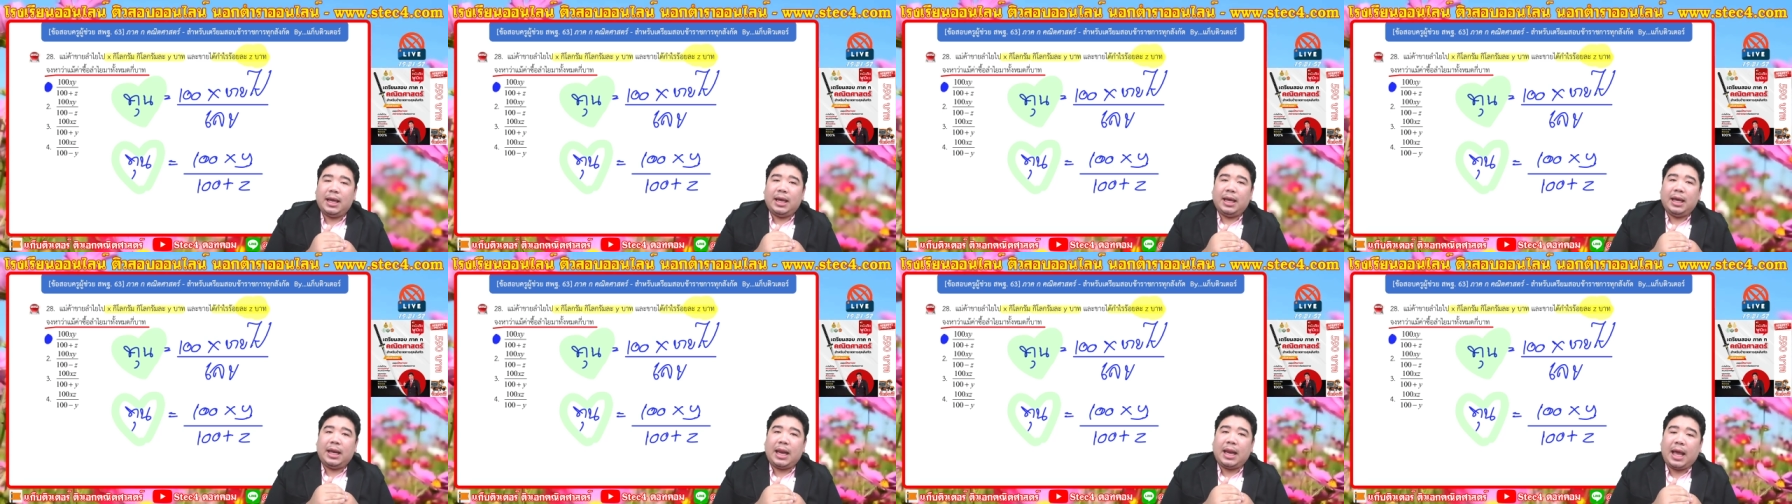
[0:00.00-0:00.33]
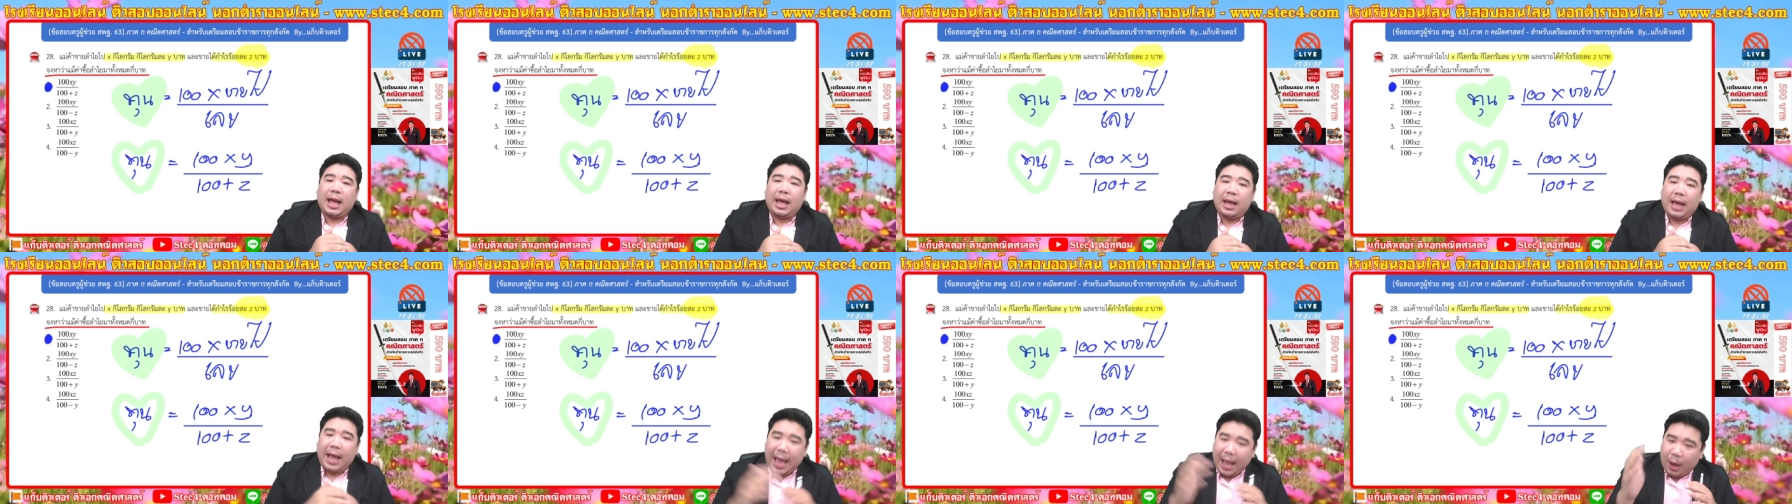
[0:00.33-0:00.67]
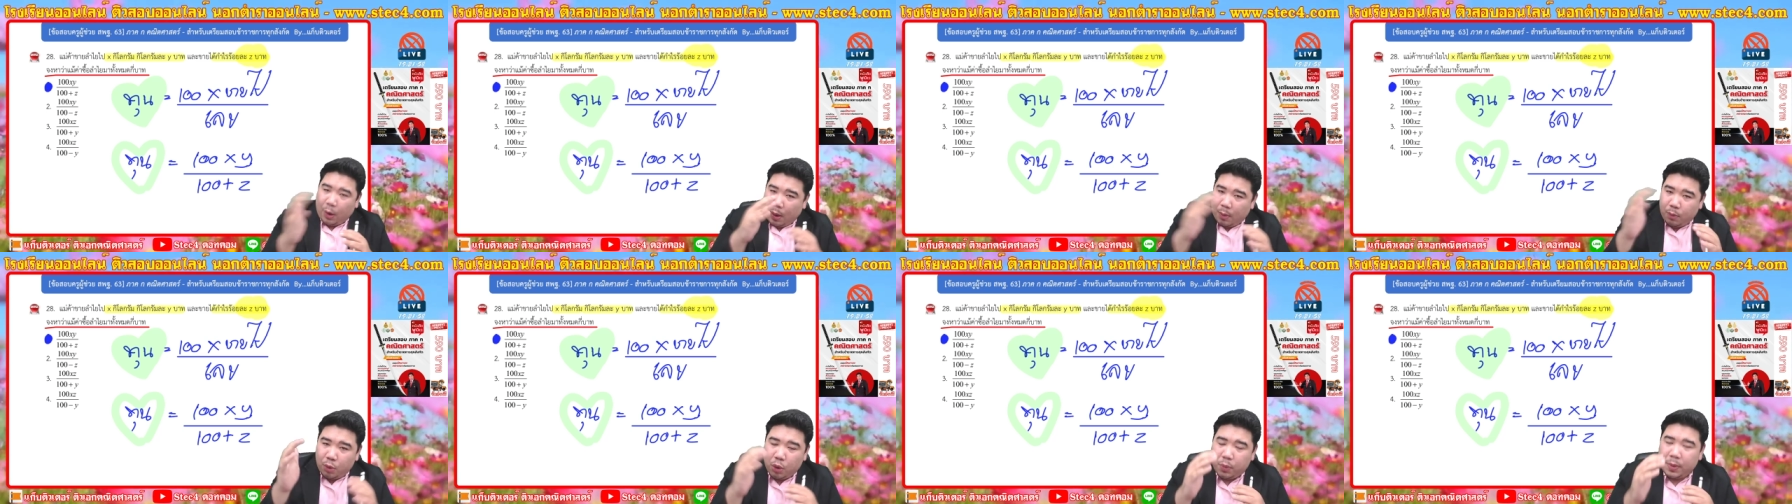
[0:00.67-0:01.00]
นะหา
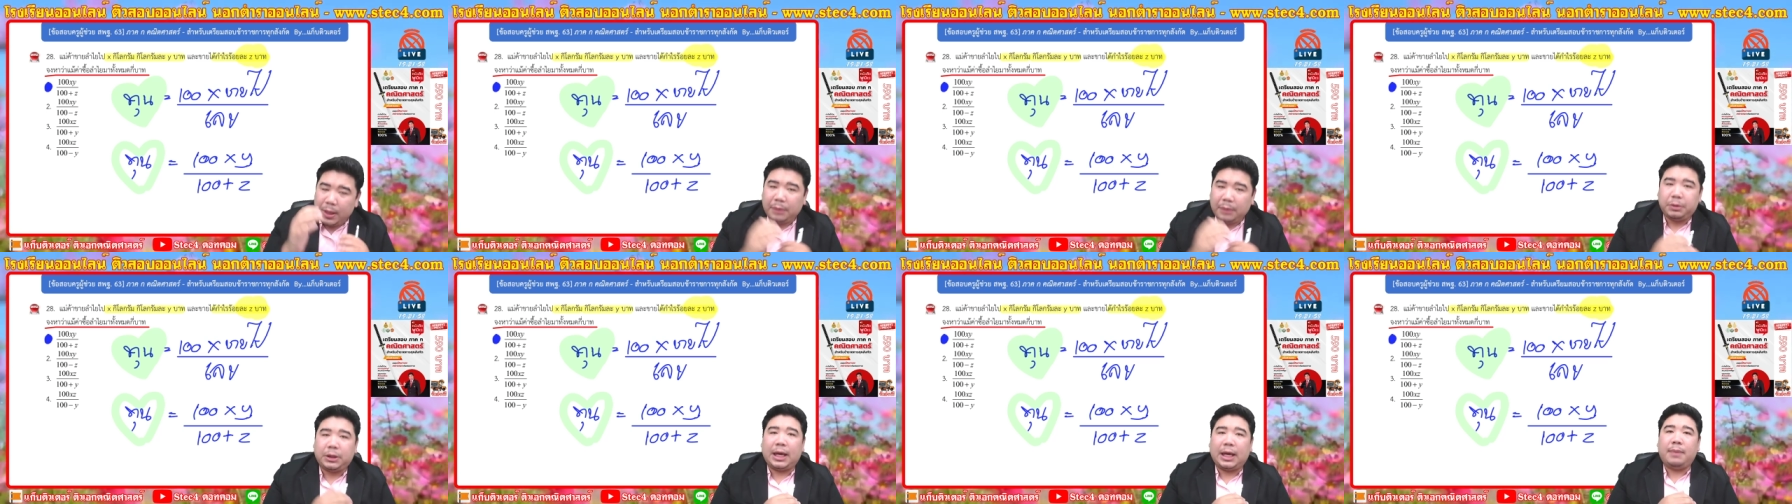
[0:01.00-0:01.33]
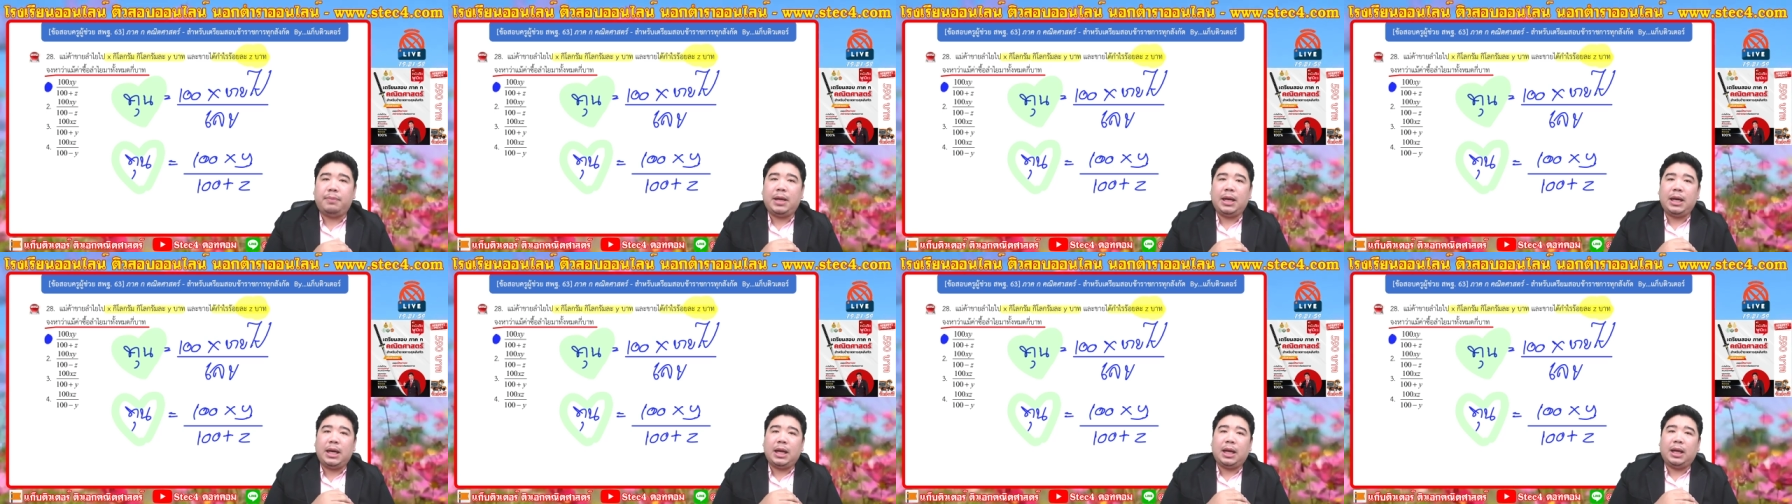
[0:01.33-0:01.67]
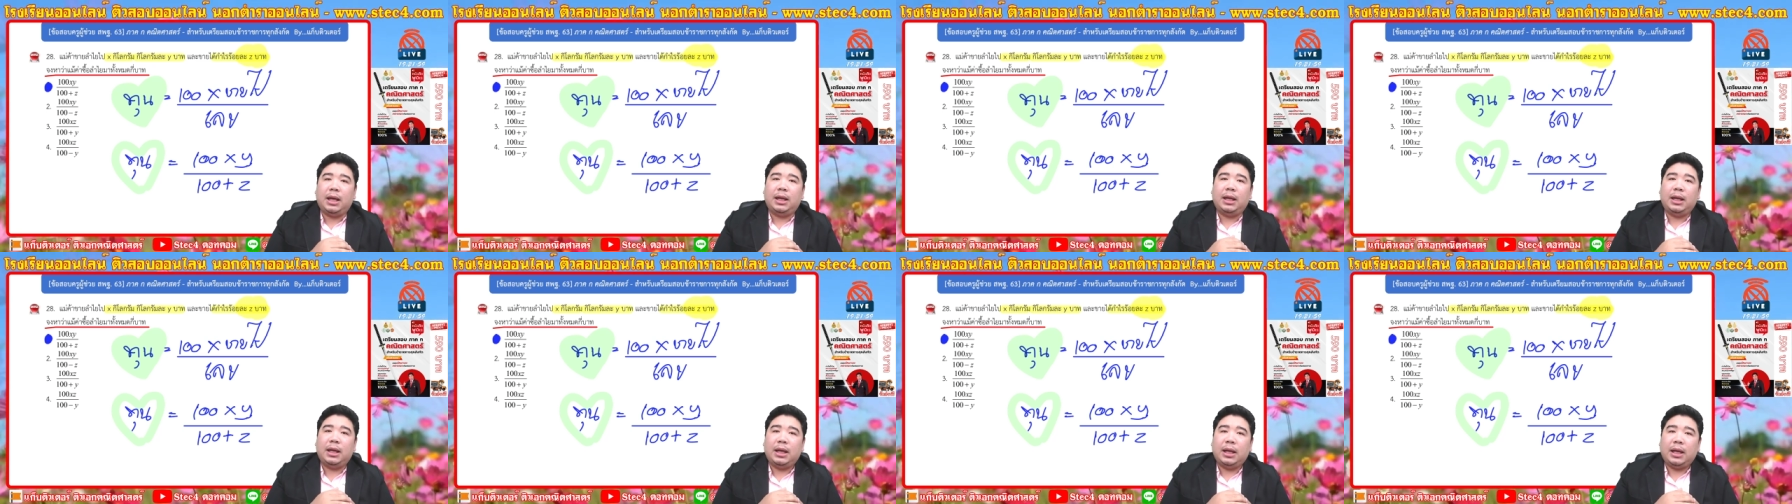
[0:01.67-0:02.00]
ความรู้เพิ่มเติมนิดนึง
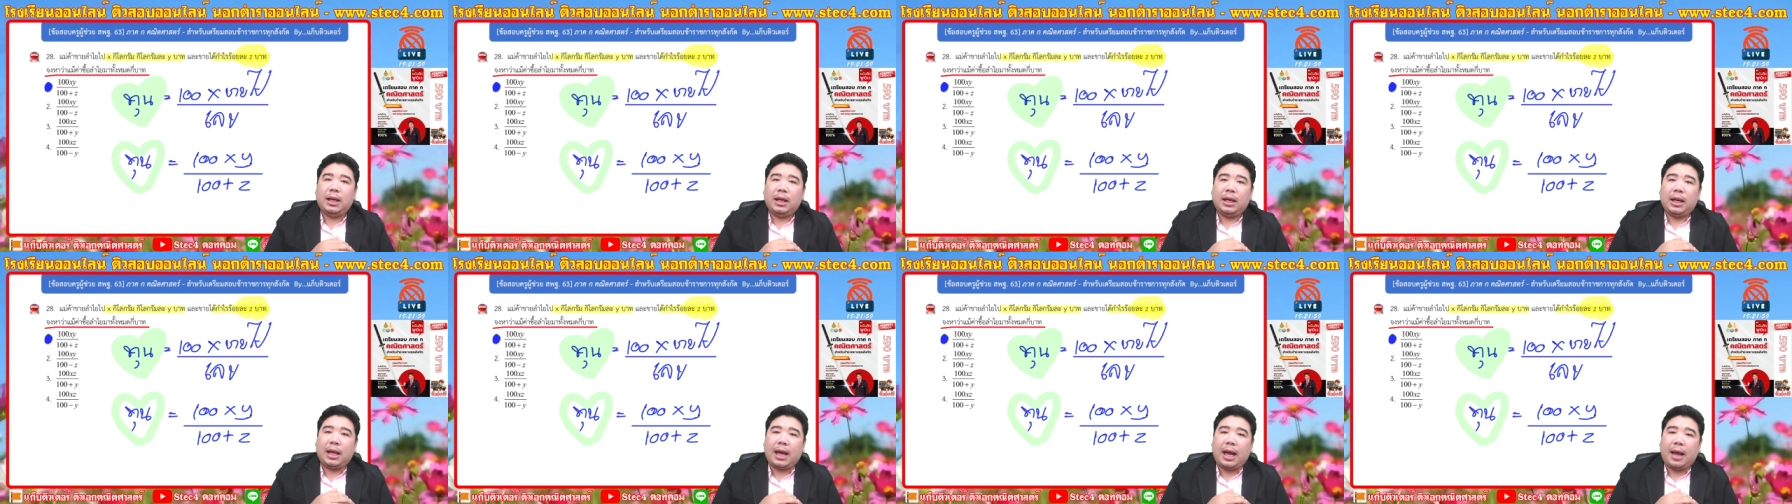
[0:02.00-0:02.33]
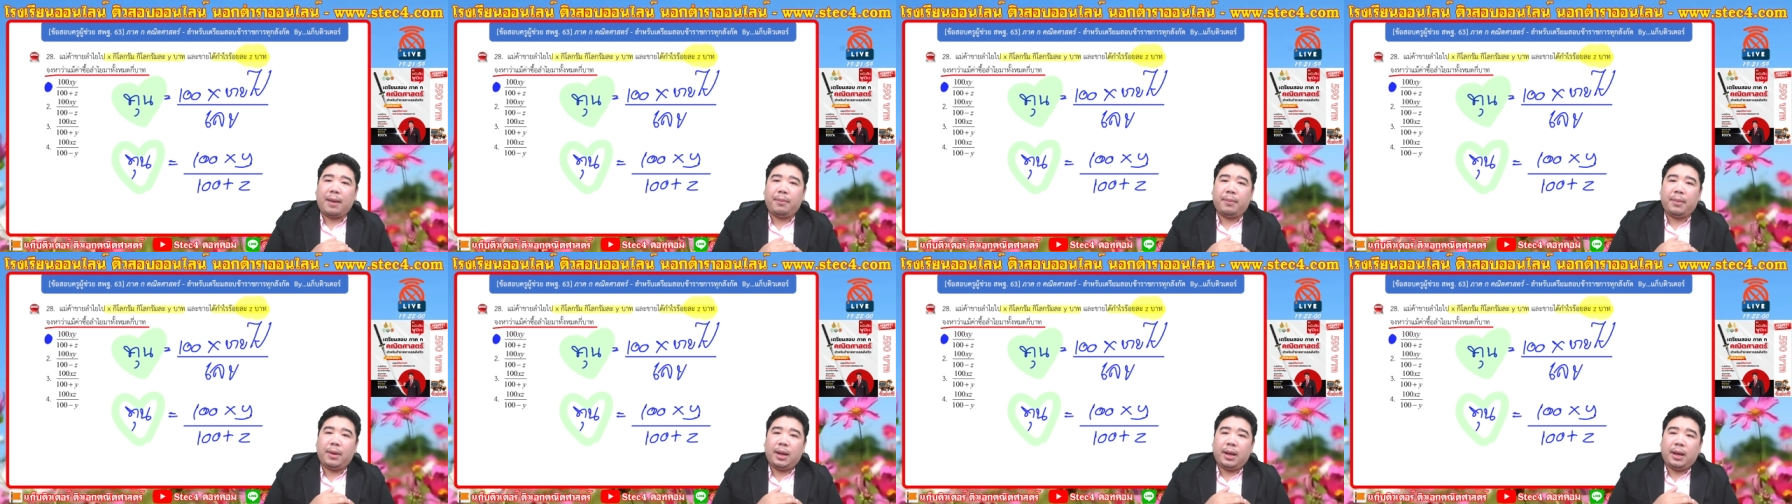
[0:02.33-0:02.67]
นะครับ